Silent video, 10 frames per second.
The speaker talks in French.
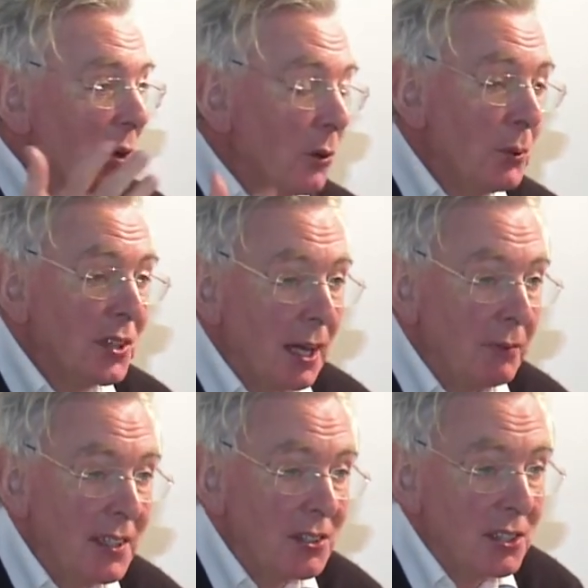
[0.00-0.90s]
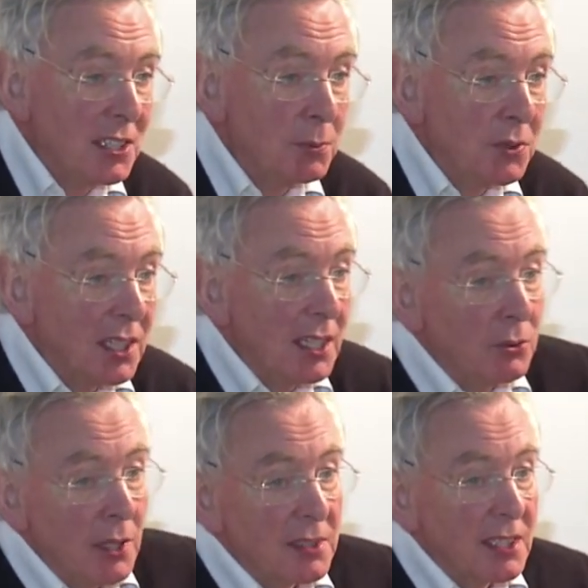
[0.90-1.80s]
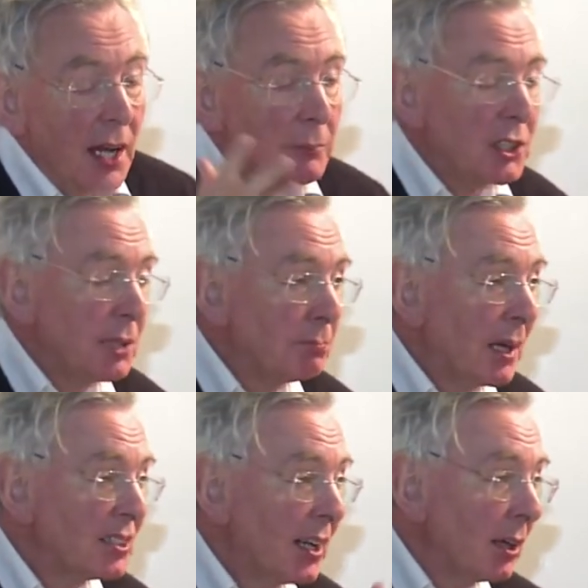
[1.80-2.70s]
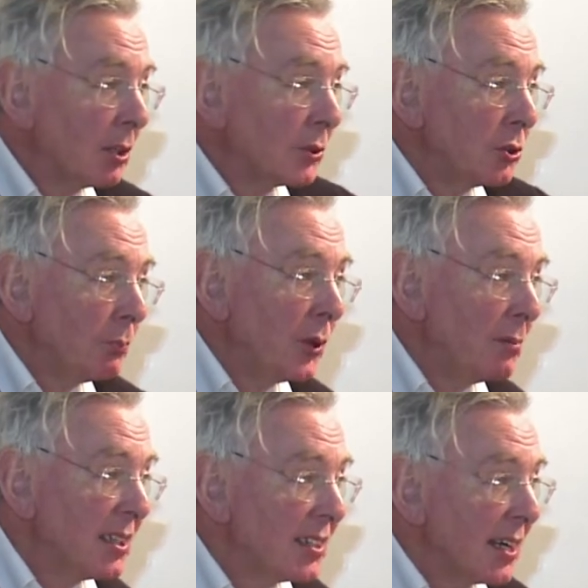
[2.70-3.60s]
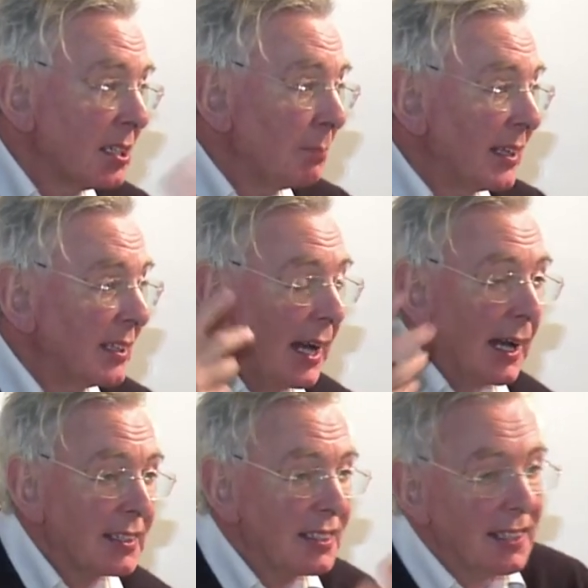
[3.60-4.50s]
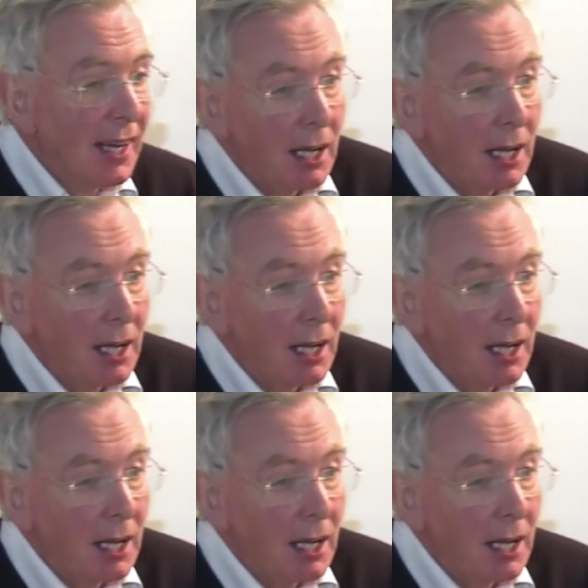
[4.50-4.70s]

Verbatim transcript: on peut très vite se disputer, tu aimes ça, moi j'aime pas ça, comment tu peux aimer ça, c'est pas de l'art, etc.